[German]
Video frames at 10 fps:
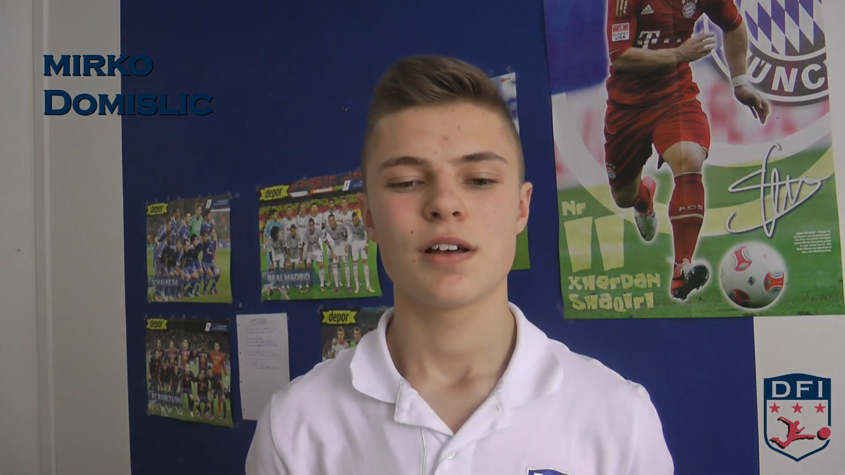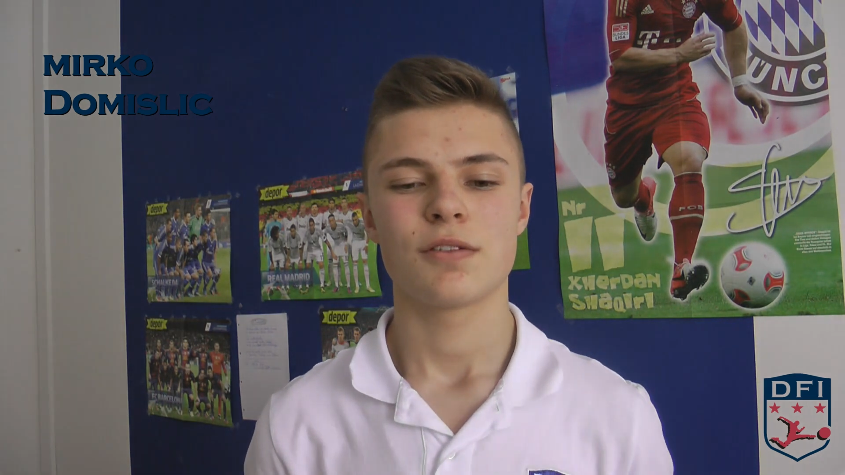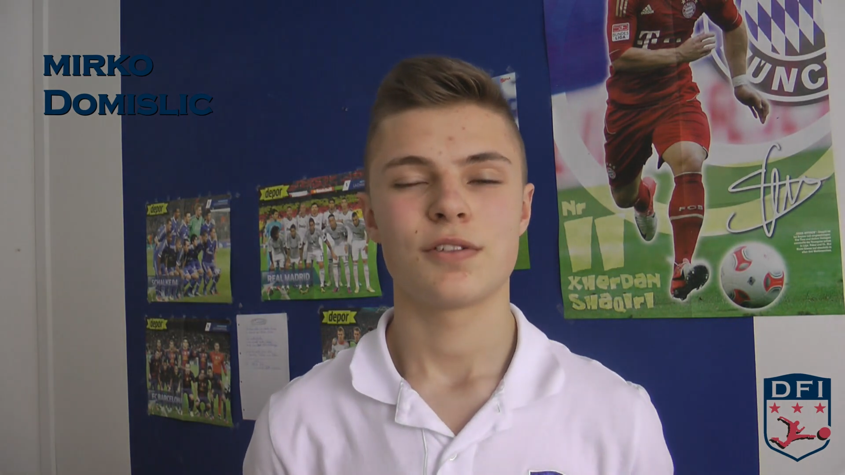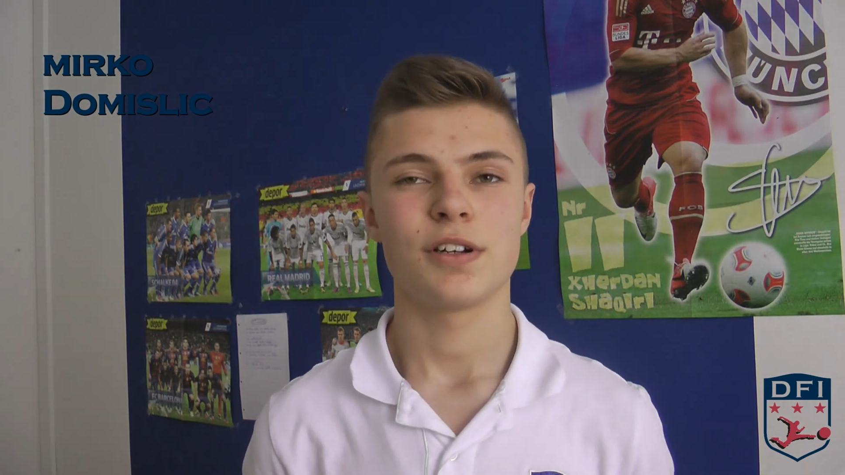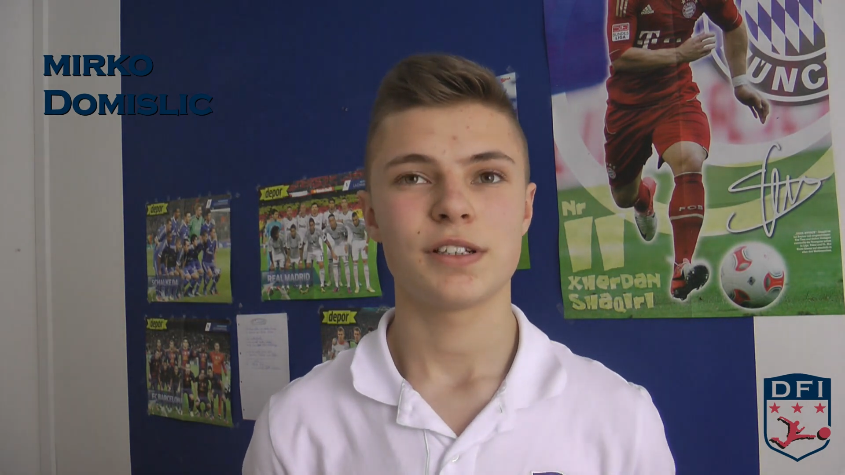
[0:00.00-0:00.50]

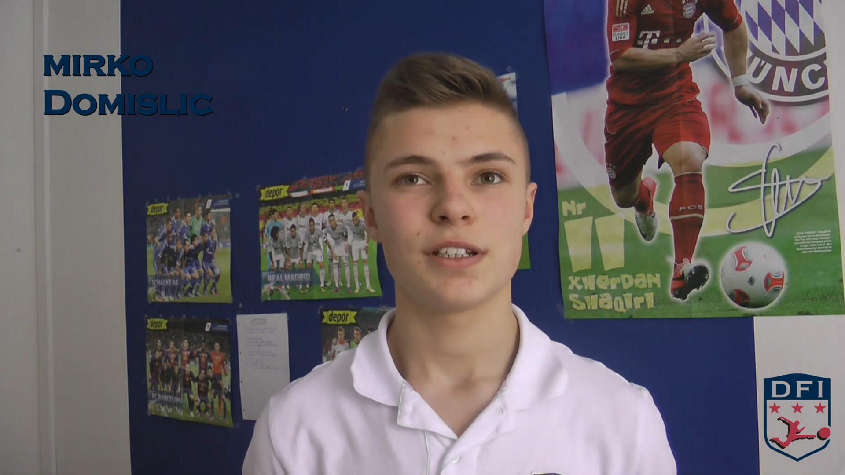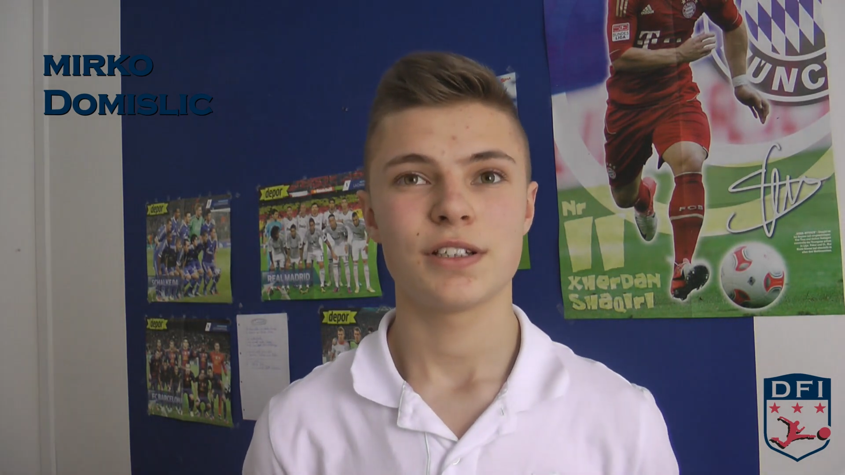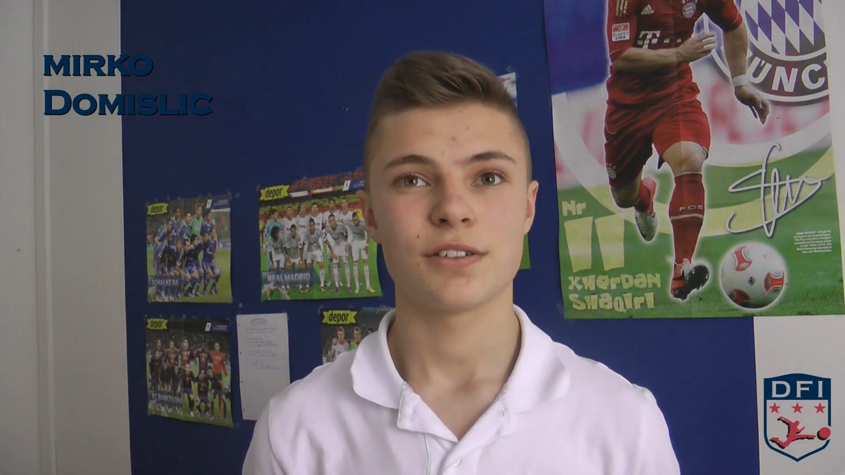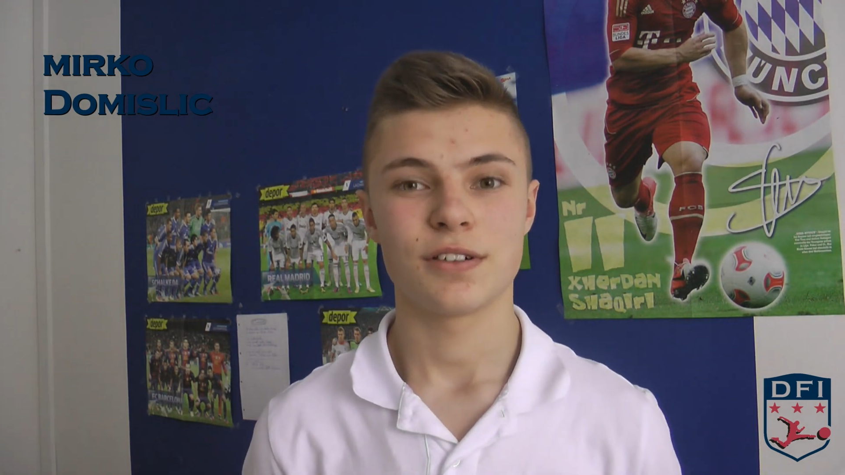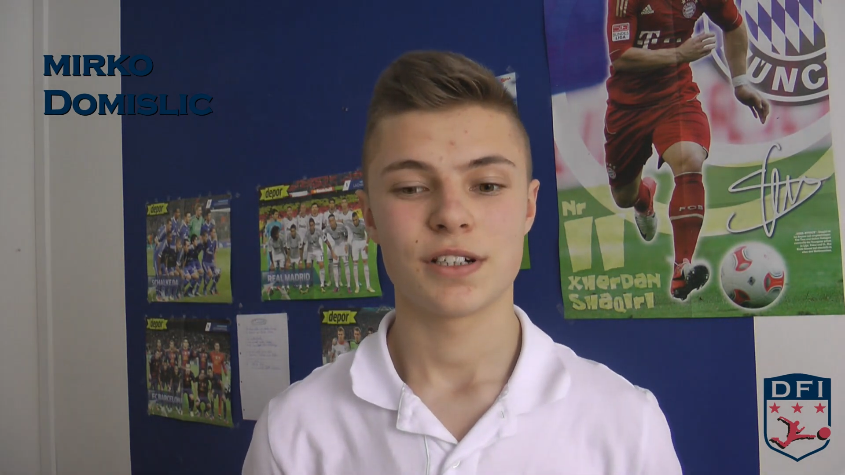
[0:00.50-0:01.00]

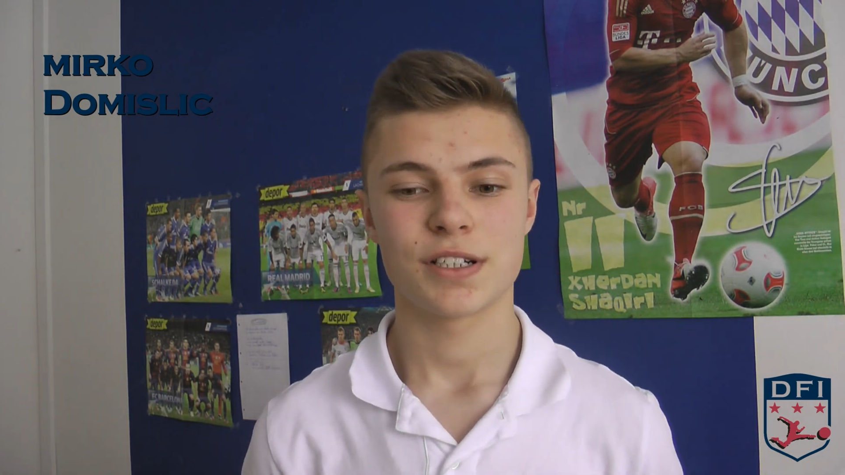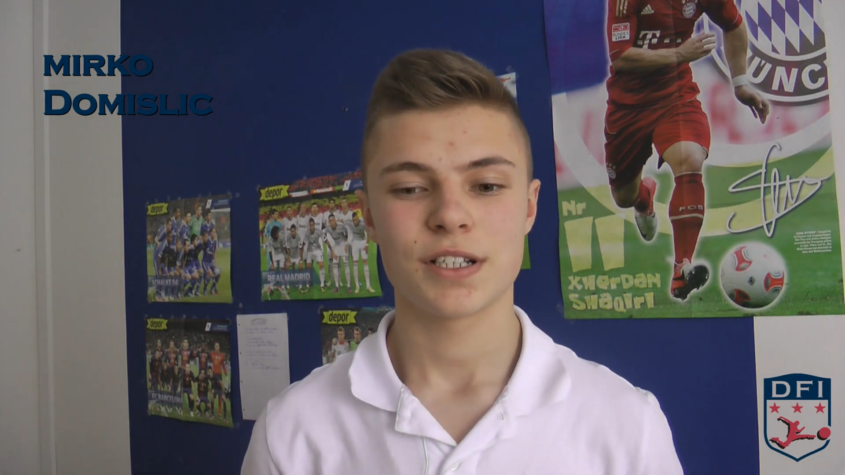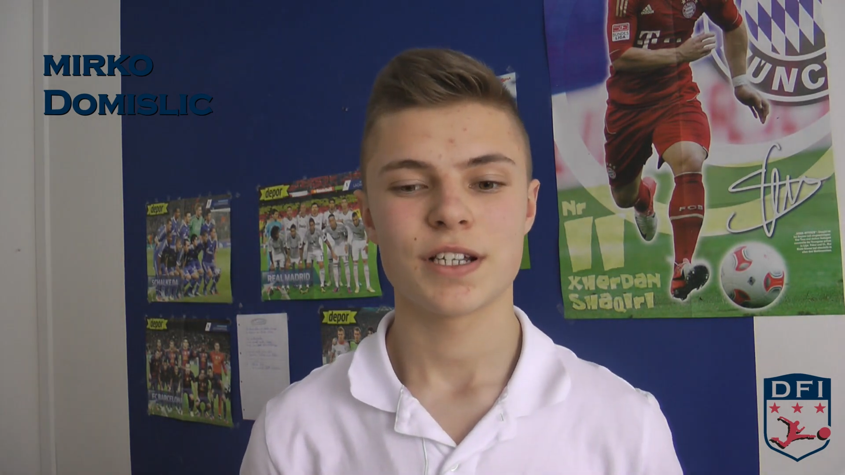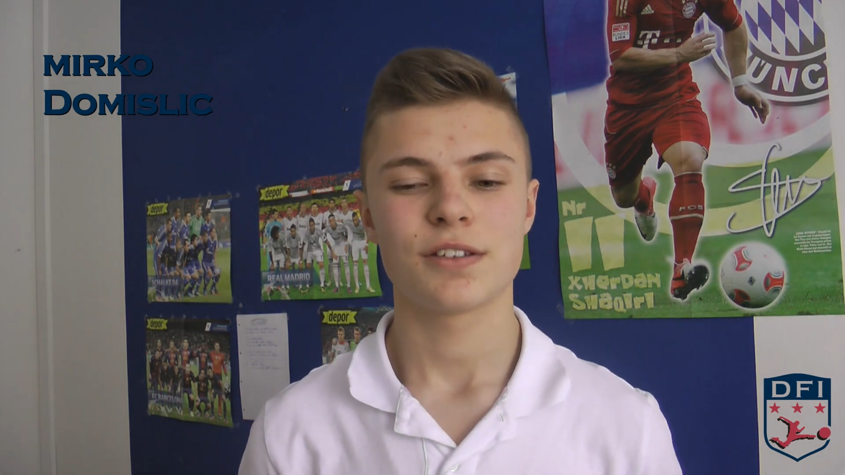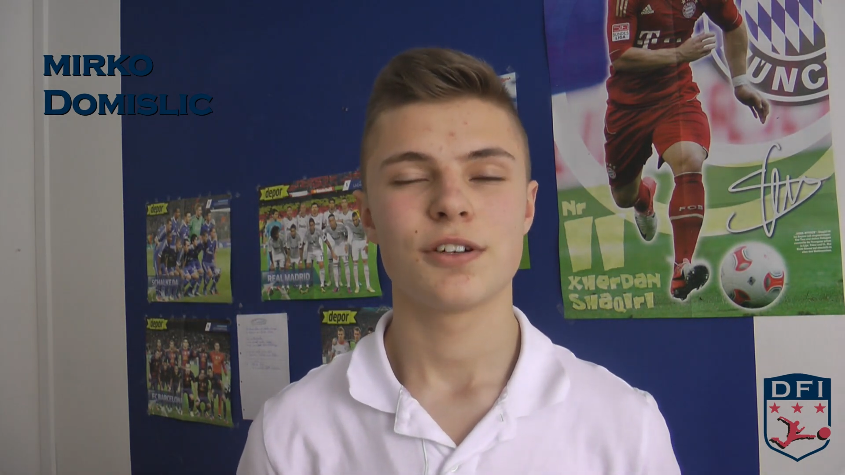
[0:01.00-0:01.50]
freundlich, engagiert,